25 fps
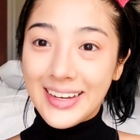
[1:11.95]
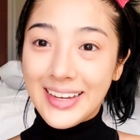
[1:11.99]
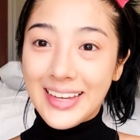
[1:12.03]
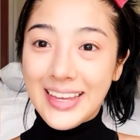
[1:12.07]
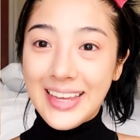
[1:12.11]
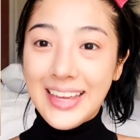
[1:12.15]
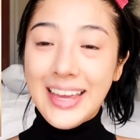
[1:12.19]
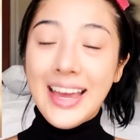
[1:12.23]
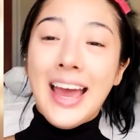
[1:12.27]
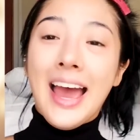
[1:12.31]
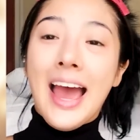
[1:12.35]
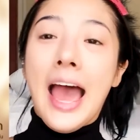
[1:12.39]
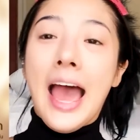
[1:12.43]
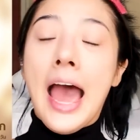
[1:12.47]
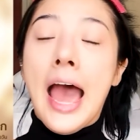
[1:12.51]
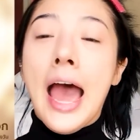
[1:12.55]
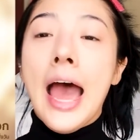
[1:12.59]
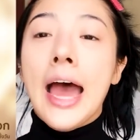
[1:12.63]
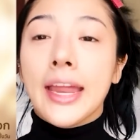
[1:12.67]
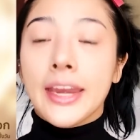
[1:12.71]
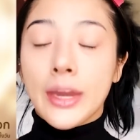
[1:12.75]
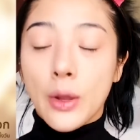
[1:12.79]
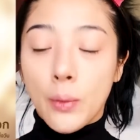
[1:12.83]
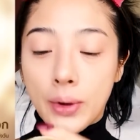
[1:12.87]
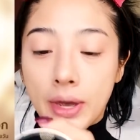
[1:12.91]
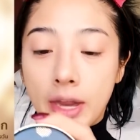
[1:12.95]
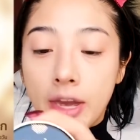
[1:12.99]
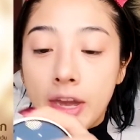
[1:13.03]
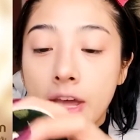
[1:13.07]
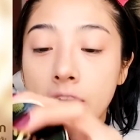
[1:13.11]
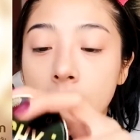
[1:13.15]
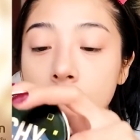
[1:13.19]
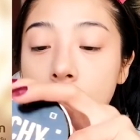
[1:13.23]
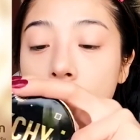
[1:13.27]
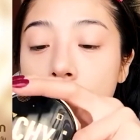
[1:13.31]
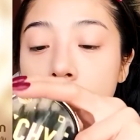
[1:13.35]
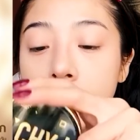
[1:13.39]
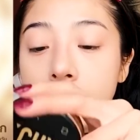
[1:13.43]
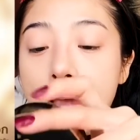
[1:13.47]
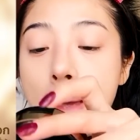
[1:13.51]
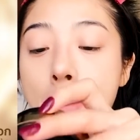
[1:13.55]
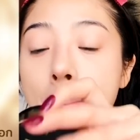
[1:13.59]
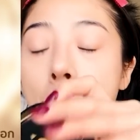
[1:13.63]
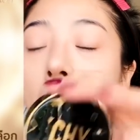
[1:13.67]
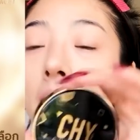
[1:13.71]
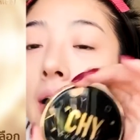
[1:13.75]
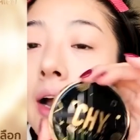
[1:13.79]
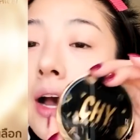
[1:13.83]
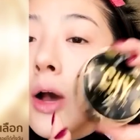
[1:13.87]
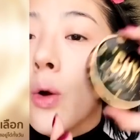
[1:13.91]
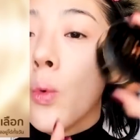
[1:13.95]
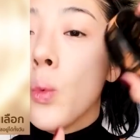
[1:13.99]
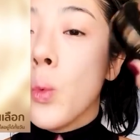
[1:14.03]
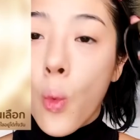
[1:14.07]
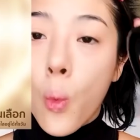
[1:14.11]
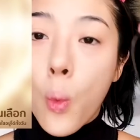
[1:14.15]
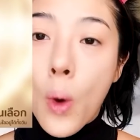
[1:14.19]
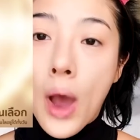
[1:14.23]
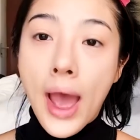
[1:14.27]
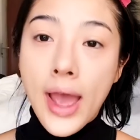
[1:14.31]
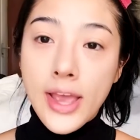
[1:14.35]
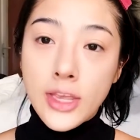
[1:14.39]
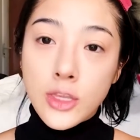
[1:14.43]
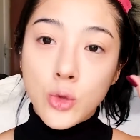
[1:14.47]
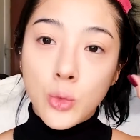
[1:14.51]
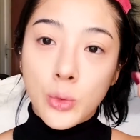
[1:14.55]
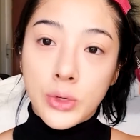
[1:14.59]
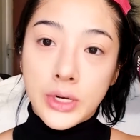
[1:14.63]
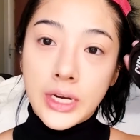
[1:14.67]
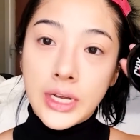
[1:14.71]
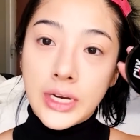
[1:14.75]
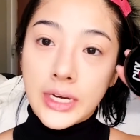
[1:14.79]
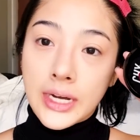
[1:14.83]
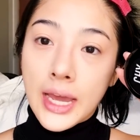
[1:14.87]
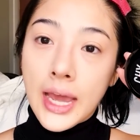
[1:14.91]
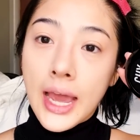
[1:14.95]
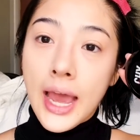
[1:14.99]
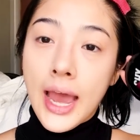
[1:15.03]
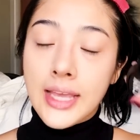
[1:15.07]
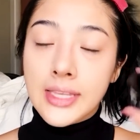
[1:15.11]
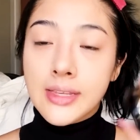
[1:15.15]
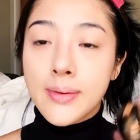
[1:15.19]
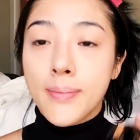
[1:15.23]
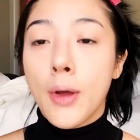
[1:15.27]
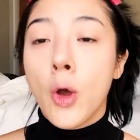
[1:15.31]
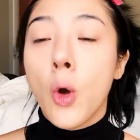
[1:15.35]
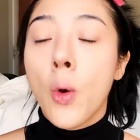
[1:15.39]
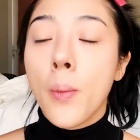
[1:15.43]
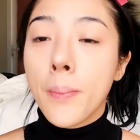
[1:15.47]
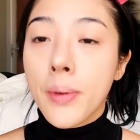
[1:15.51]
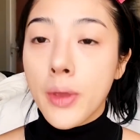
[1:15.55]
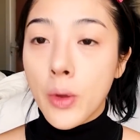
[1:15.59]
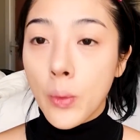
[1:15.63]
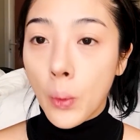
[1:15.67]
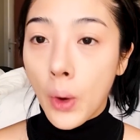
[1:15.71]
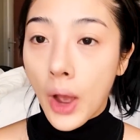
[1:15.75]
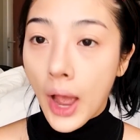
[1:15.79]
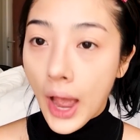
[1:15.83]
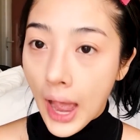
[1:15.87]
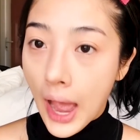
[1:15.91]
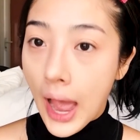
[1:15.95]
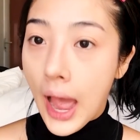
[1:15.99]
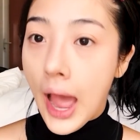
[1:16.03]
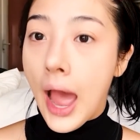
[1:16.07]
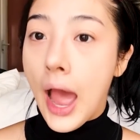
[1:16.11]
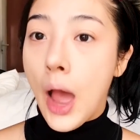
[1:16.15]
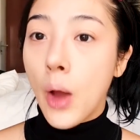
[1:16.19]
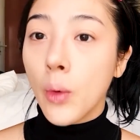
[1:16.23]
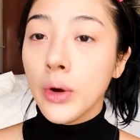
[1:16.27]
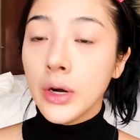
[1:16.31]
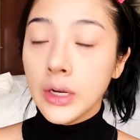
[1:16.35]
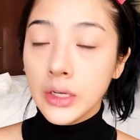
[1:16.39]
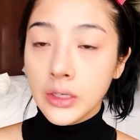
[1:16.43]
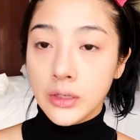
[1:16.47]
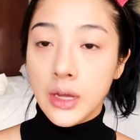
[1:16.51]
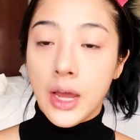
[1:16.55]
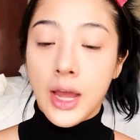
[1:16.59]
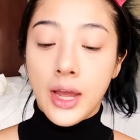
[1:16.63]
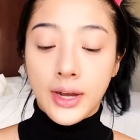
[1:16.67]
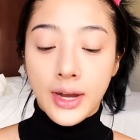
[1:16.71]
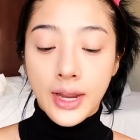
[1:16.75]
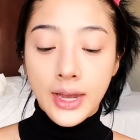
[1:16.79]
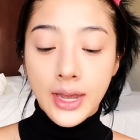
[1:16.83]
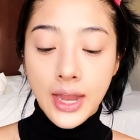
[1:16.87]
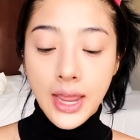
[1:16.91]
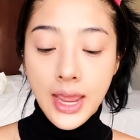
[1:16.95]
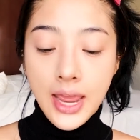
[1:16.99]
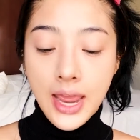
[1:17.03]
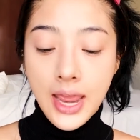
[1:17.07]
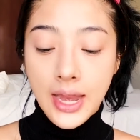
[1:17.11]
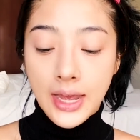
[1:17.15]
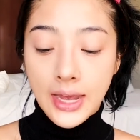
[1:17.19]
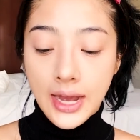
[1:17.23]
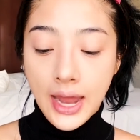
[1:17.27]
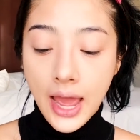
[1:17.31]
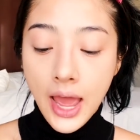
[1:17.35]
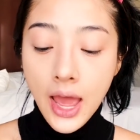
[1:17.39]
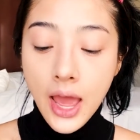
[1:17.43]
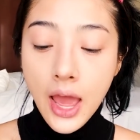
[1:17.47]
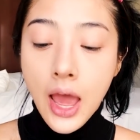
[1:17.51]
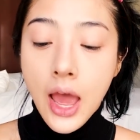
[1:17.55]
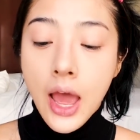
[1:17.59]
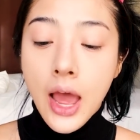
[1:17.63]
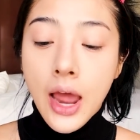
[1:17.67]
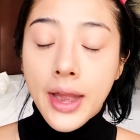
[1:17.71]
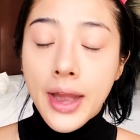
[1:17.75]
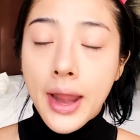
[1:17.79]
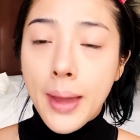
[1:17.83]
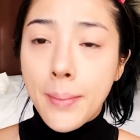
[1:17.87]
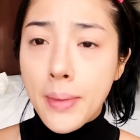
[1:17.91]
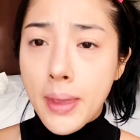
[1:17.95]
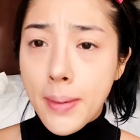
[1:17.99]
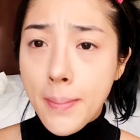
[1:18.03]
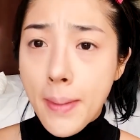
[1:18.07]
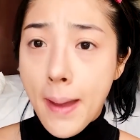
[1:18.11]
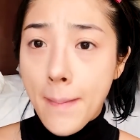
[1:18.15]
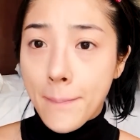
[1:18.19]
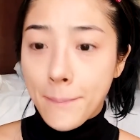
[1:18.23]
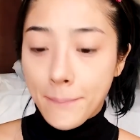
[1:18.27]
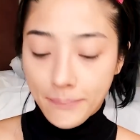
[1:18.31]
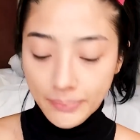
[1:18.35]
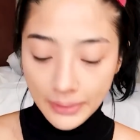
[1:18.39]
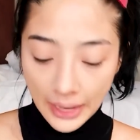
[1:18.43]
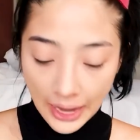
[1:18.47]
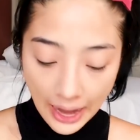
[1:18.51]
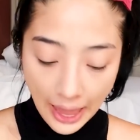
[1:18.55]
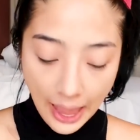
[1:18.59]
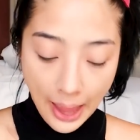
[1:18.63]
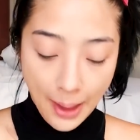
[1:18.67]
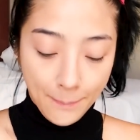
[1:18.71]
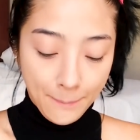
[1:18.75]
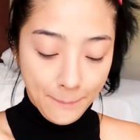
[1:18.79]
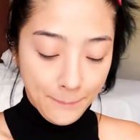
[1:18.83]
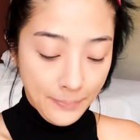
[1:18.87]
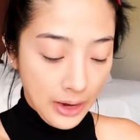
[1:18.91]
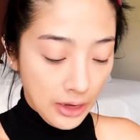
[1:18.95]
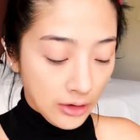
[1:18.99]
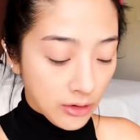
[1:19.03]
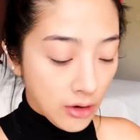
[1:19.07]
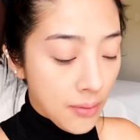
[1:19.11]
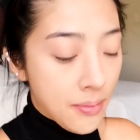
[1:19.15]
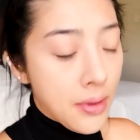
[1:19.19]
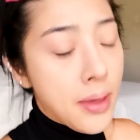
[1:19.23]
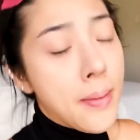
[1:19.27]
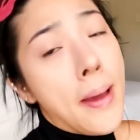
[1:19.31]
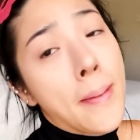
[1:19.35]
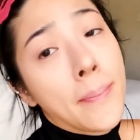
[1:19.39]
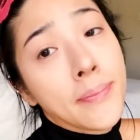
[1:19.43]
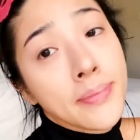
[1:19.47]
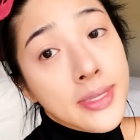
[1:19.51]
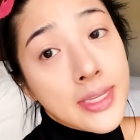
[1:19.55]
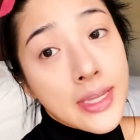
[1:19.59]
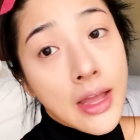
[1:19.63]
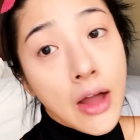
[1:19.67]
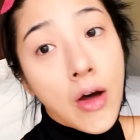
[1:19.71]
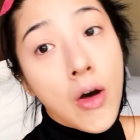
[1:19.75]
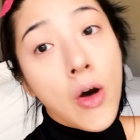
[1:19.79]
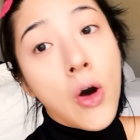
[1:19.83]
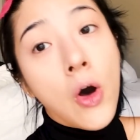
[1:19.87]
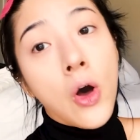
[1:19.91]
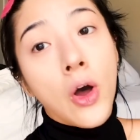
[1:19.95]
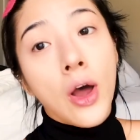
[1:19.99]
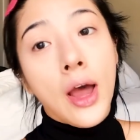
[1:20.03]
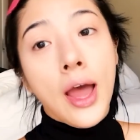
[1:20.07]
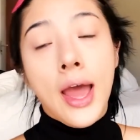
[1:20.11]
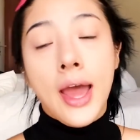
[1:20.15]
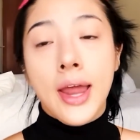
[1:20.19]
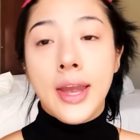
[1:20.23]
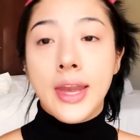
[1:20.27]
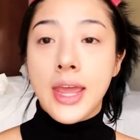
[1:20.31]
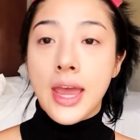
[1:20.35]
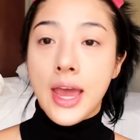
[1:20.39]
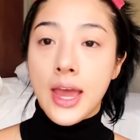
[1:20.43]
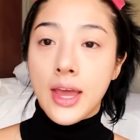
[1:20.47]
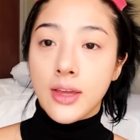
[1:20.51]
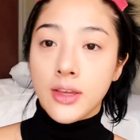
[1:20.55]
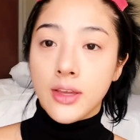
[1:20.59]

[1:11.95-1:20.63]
ยอ่ะเดี๋ยววันนี้นั่นขอใช้เบอร์ วาย ศูนย์ หนึ่ง นะคะสำหรับคนผิวขาวเหลืองนั่นเองนะน่ามีแบบตลับแล้วก็มีแบบซองอ่ะเนี่